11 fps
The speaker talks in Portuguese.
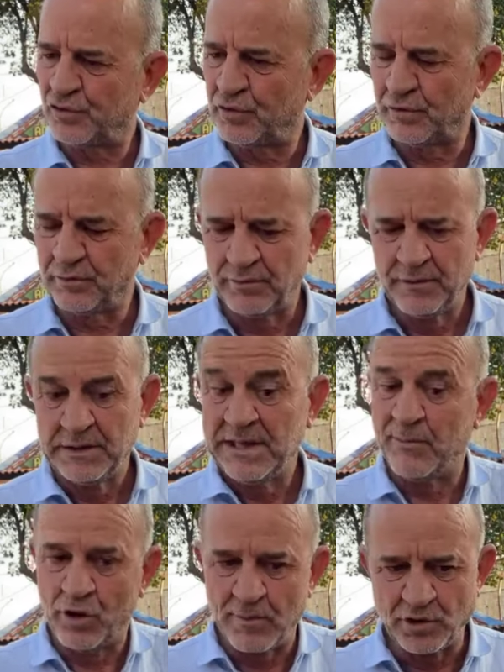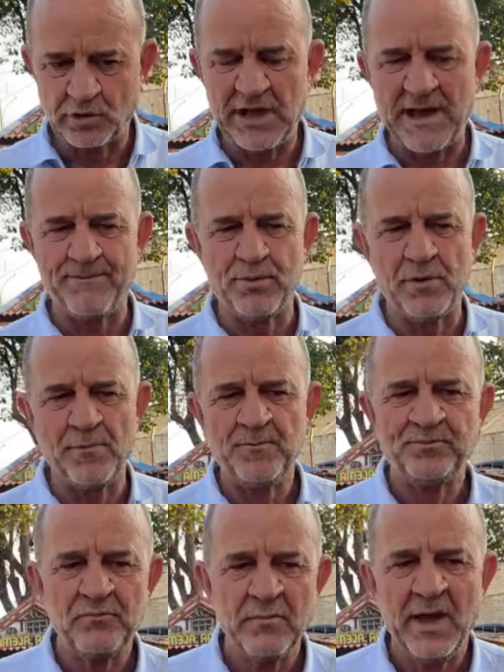Isso demorou muito
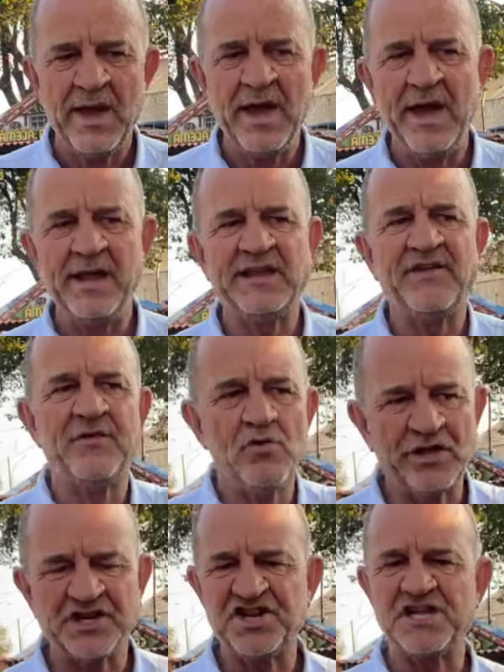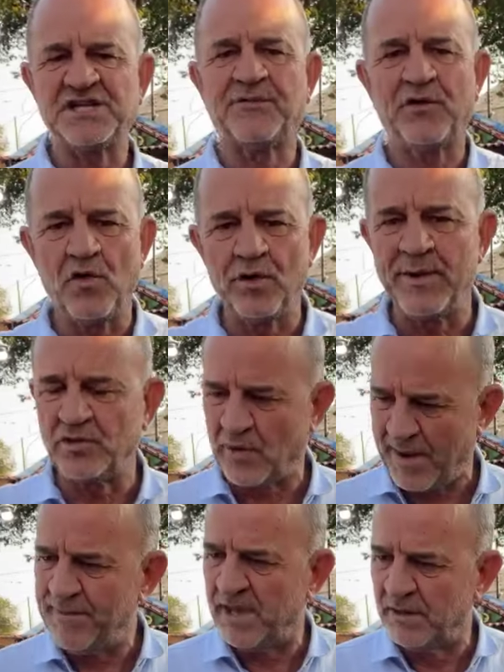tempo, é, teve muita gente que ficou no
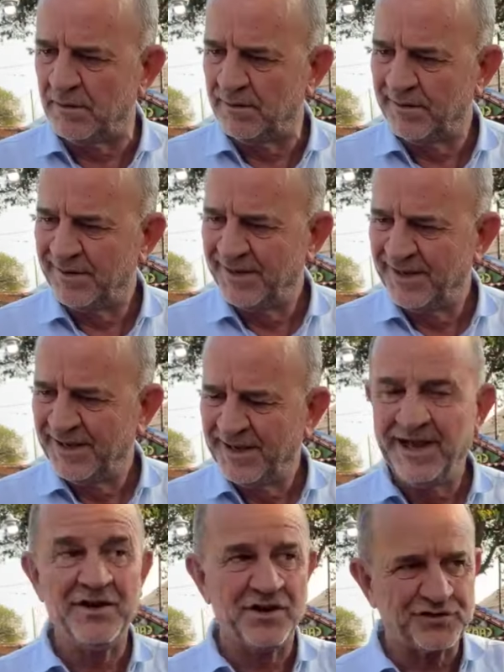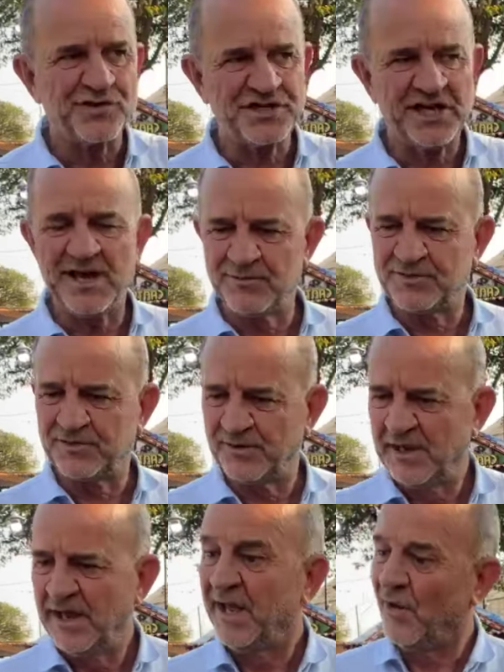meio do caminho e nós
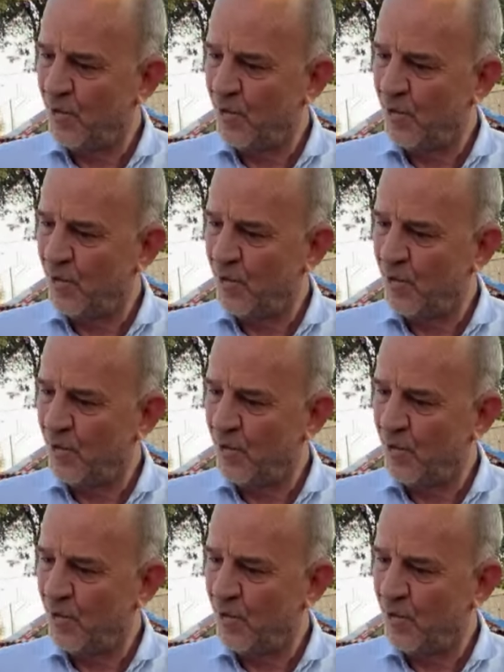conseguimos.